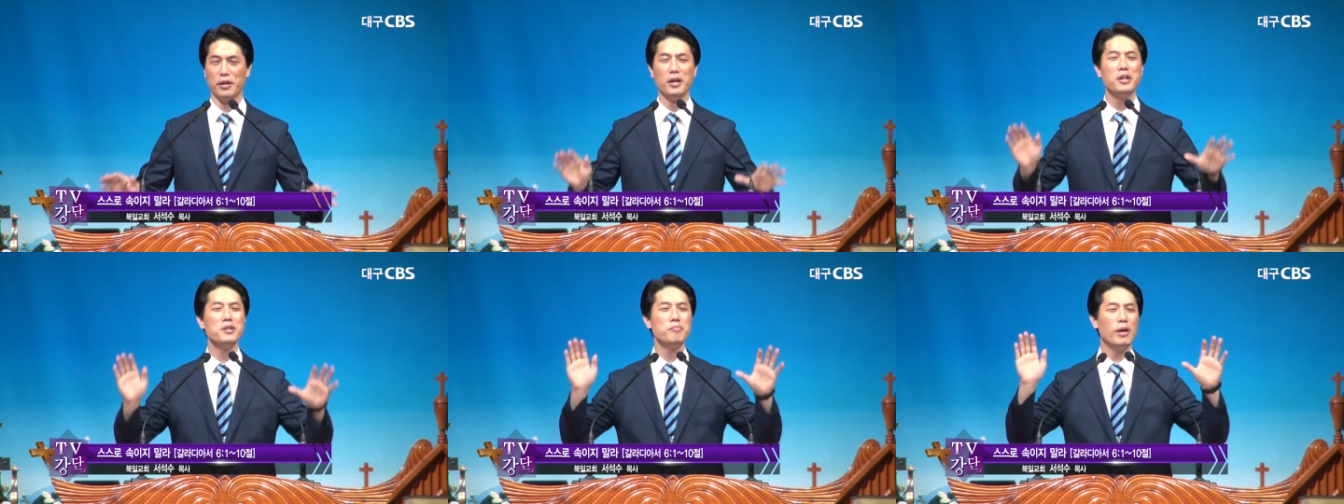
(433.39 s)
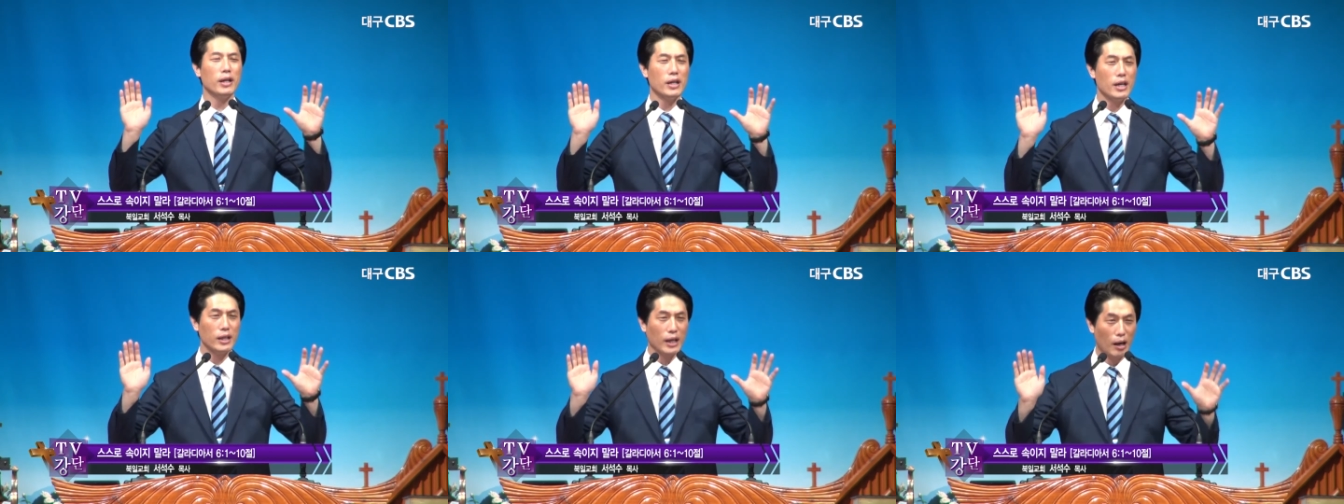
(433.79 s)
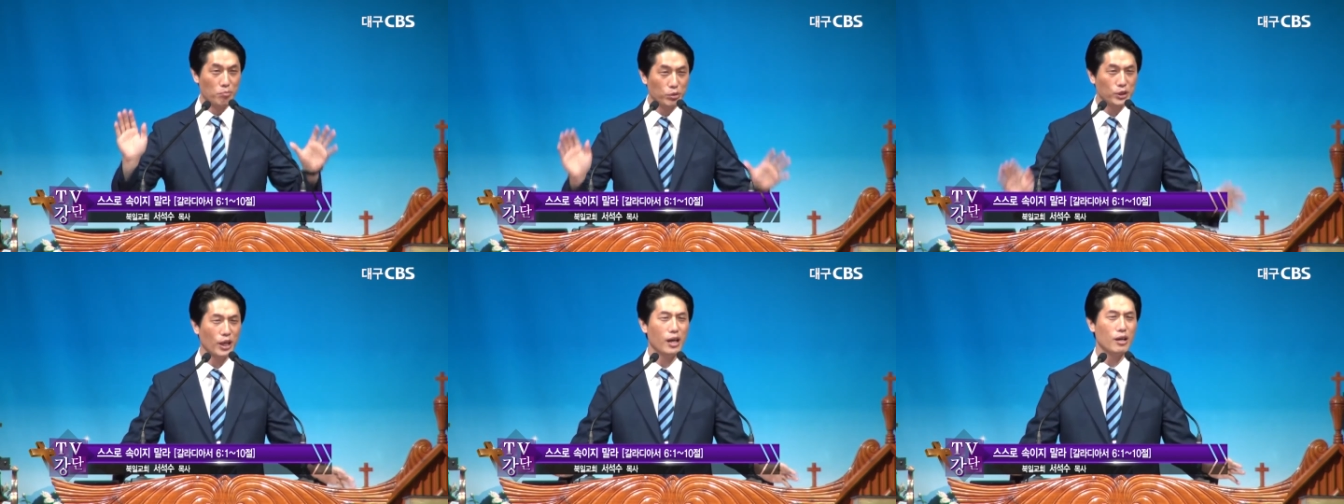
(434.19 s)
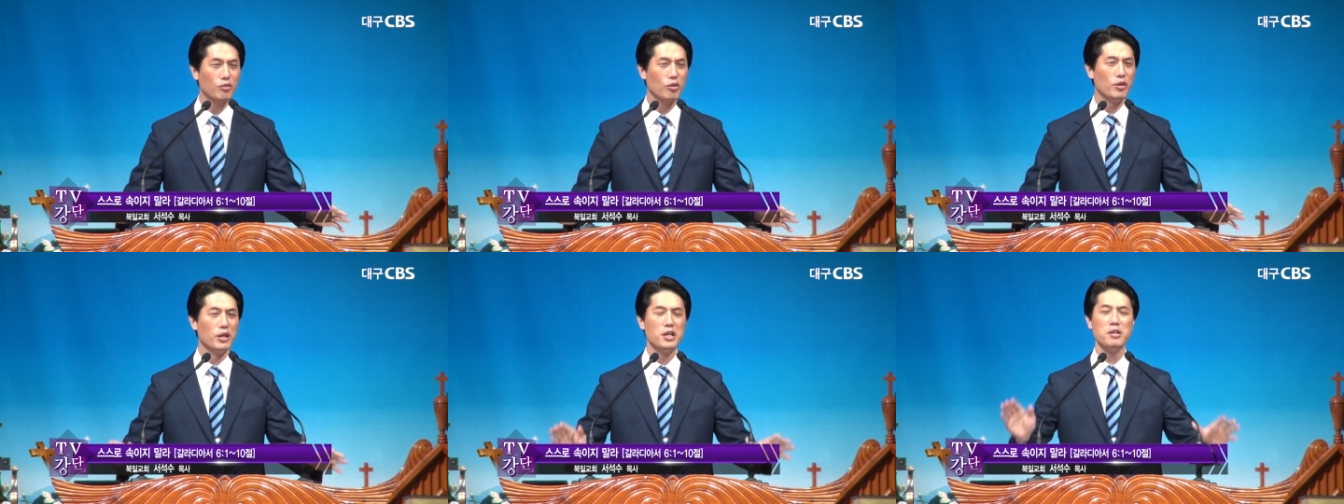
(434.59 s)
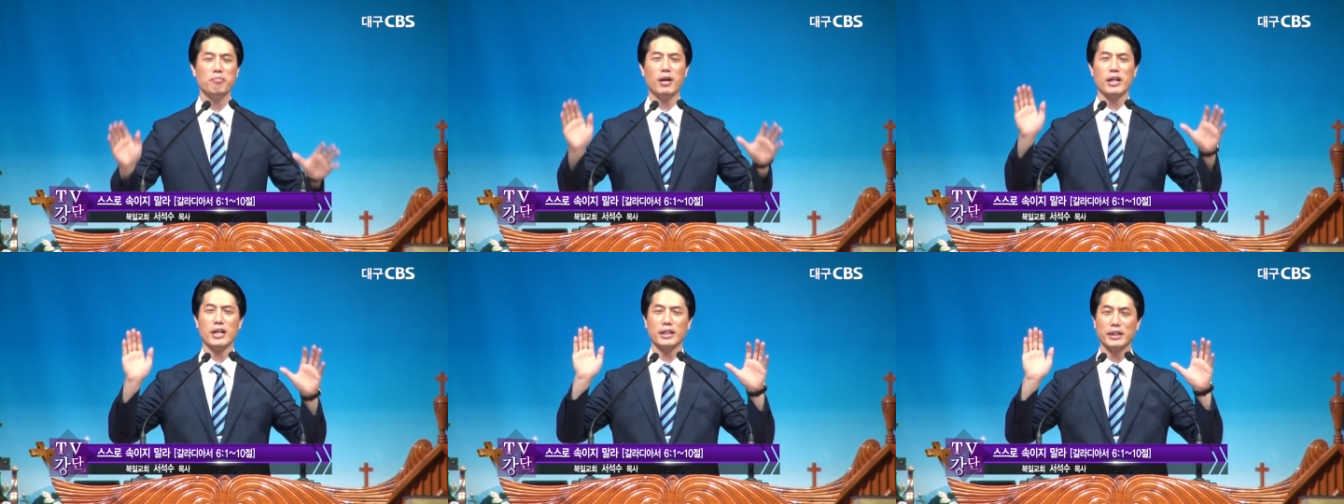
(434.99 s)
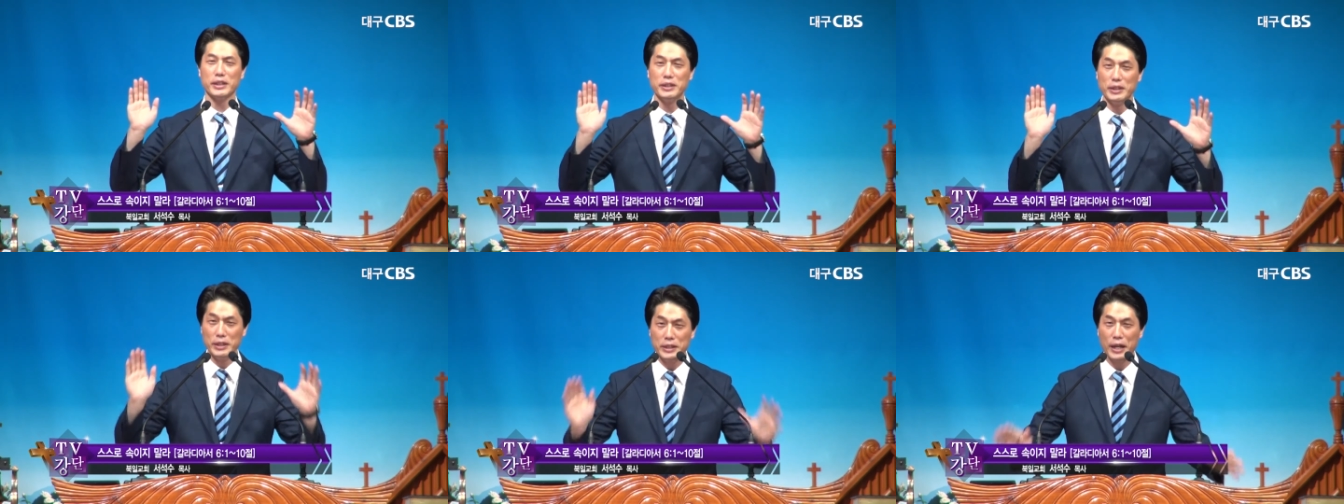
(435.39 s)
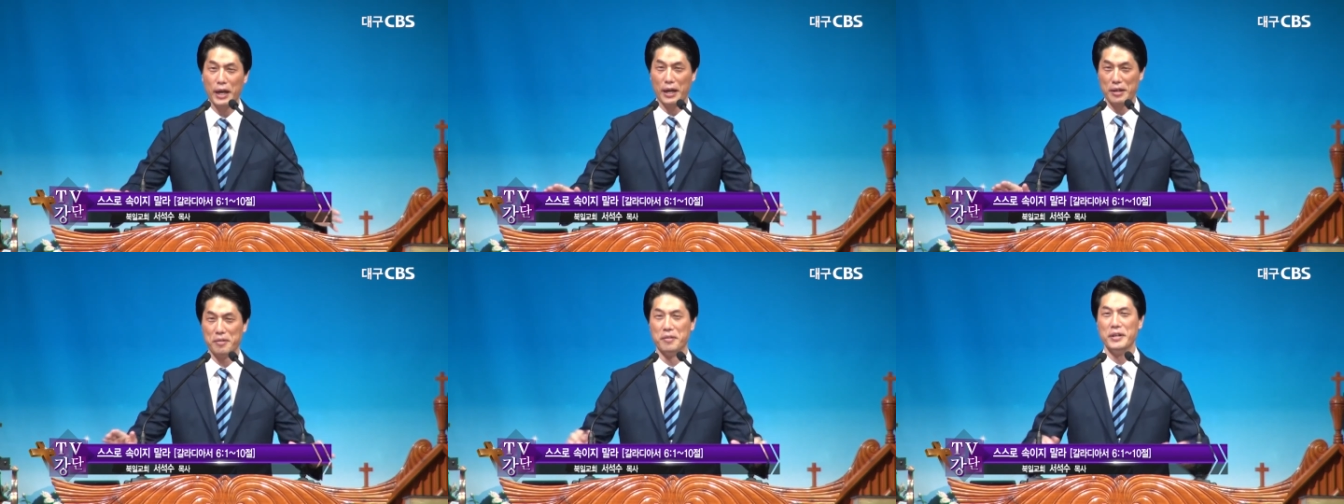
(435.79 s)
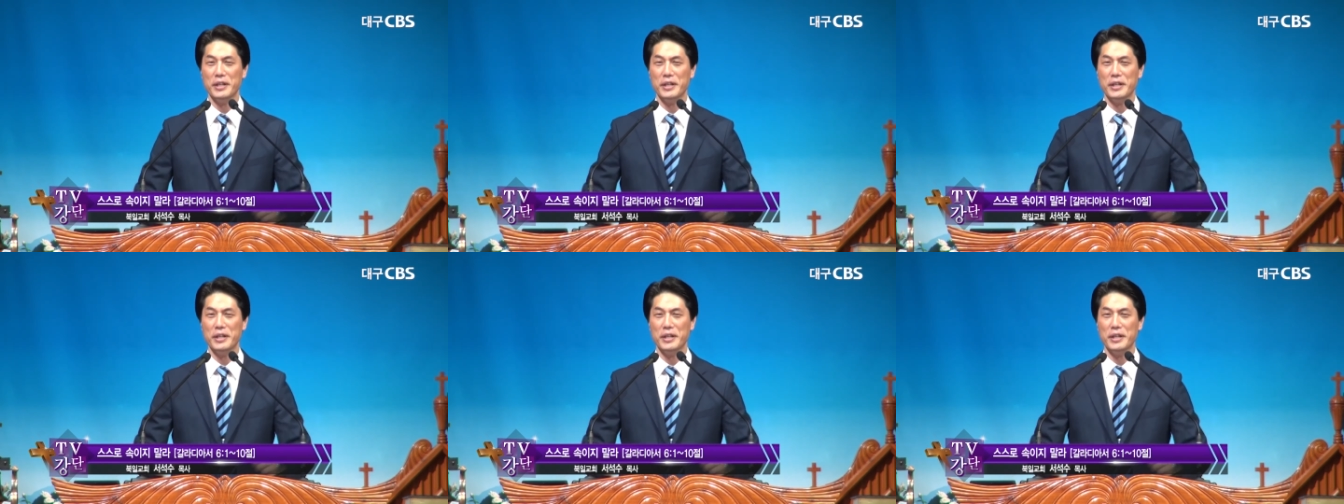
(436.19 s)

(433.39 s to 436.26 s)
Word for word: 얼마나 감사하고 얼마나 큰 은혜예요.